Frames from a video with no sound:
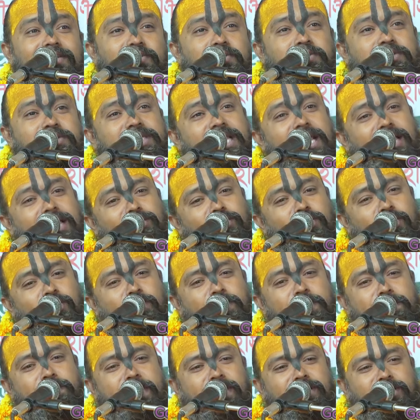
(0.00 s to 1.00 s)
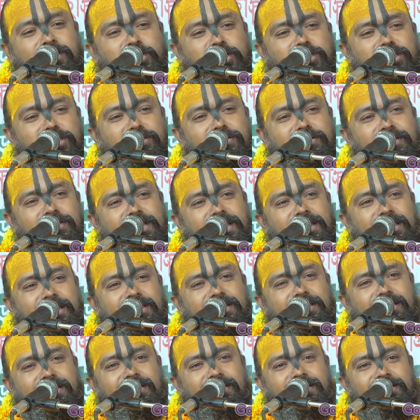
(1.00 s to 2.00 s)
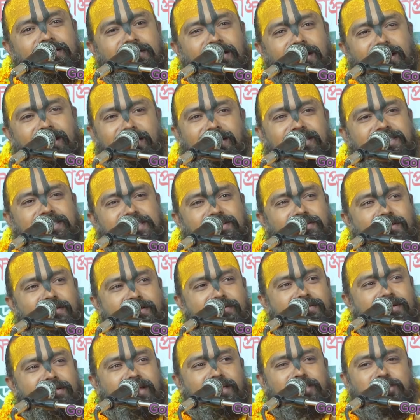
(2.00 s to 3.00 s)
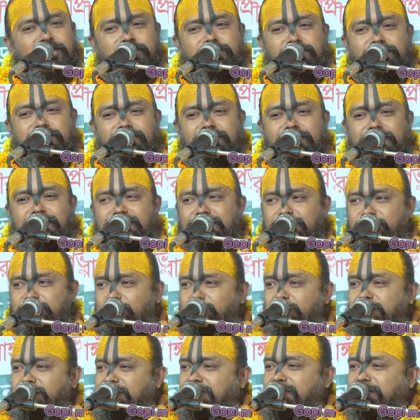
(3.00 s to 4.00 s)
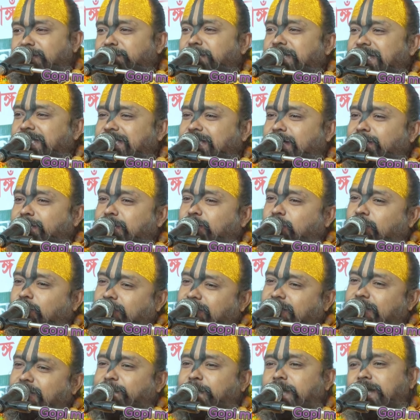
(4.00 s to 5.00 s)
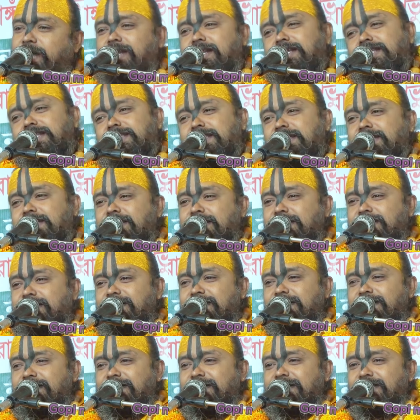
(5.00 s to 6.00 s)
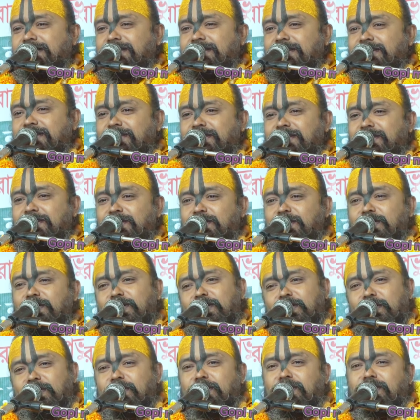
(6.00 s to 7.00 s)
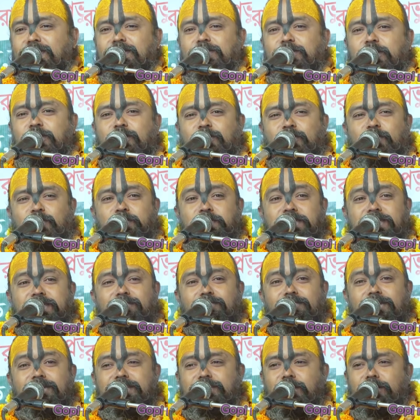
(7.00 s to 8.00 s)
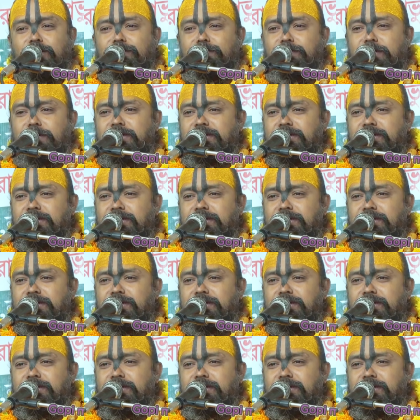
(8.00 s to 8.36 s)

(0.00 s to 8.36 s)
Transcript: ও যে এত অভিমান শূন্য হয়ে আর নিজের অহংকার শূন্য হয়ে যে সবার সাথে মিশতে আমি ধরতেই পারি নিজে তো চক্রবর্তী কুলে জন্ম